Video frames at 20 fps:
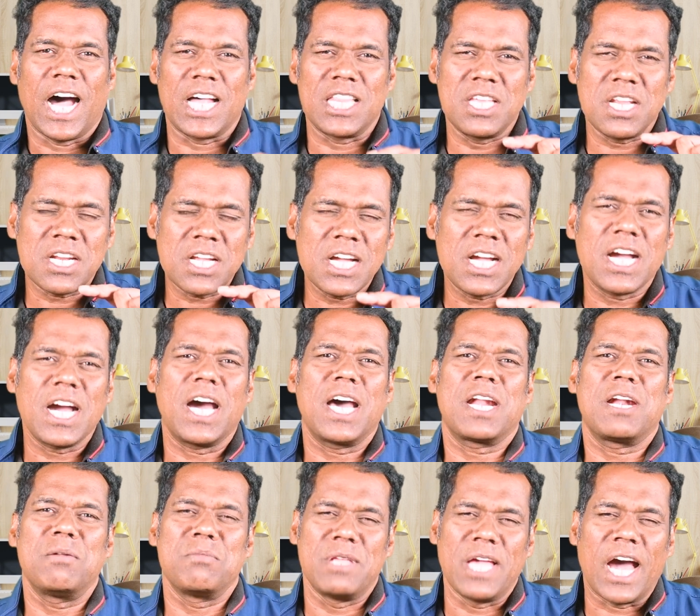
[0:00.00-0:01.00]
அதற்கு
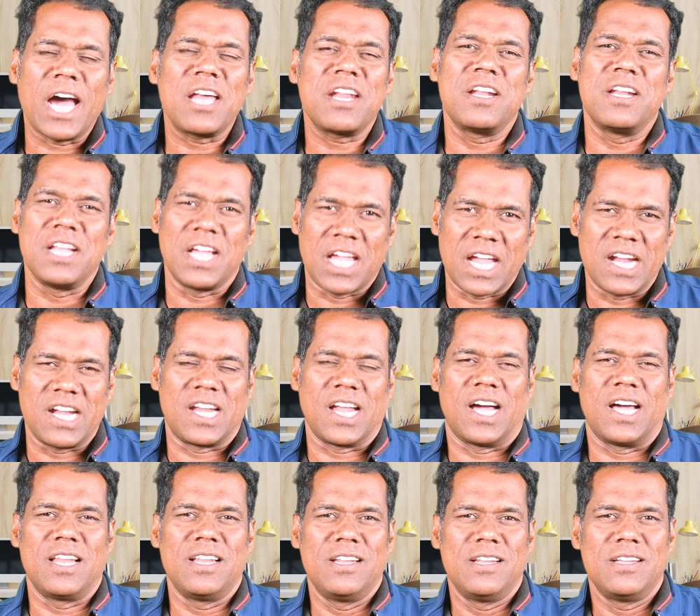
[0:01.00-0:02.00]
காரணம் யார் என்று
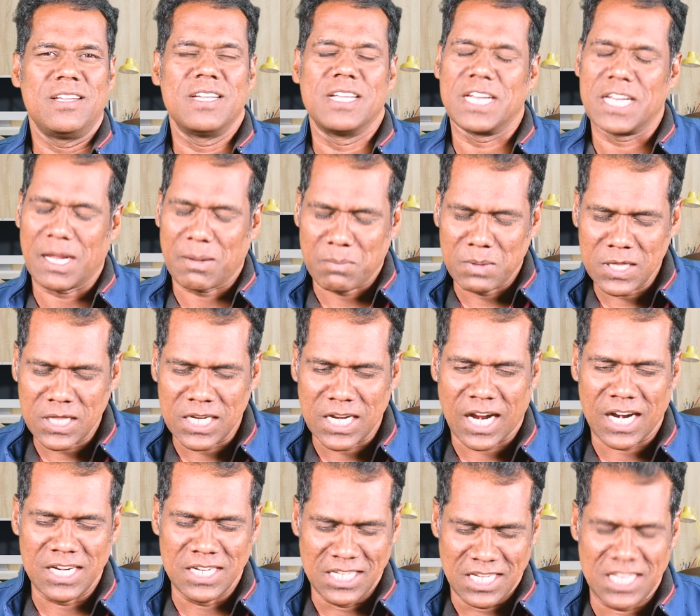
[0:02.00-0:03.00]
கேட்டால் நமது
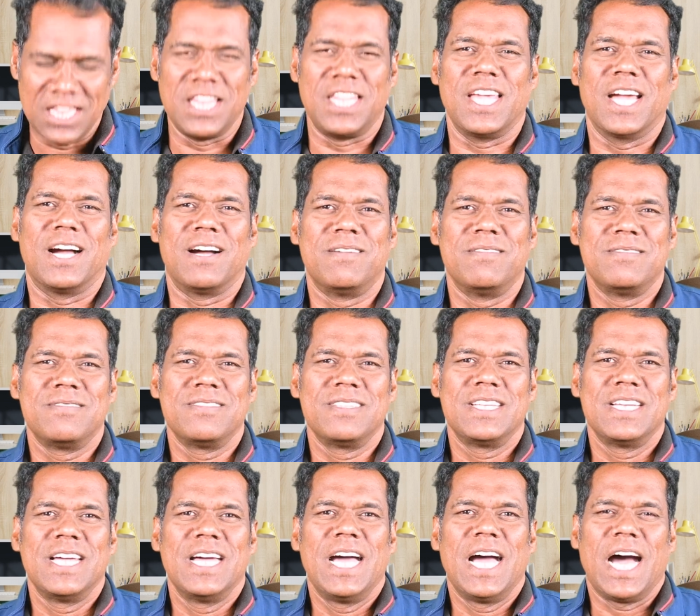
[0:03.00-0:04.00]
நாடு இந்தியா
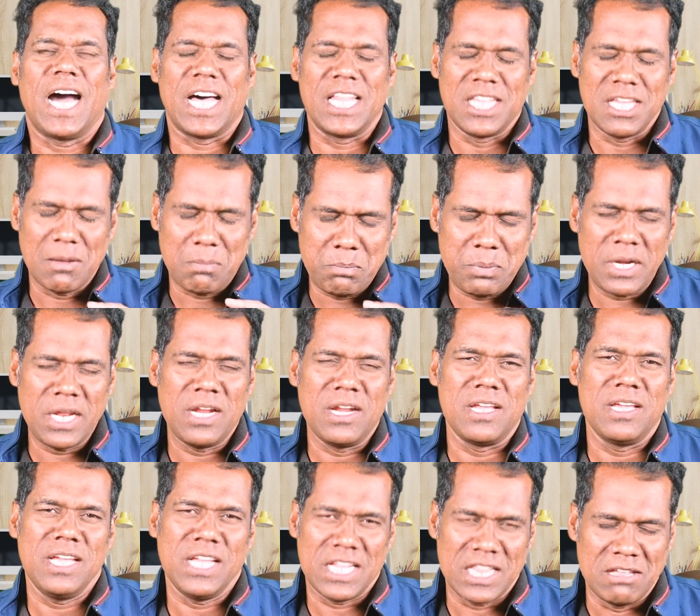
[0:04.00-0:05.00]
அது
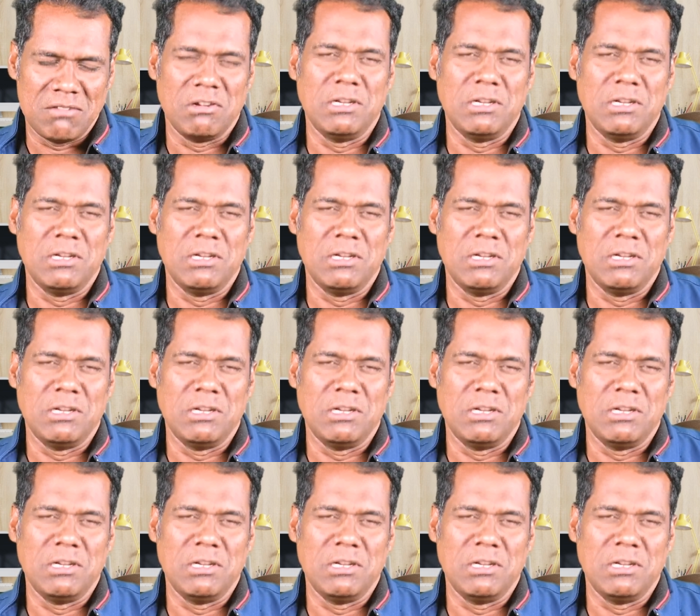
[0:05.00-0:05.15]
எப்படின்னு இந்த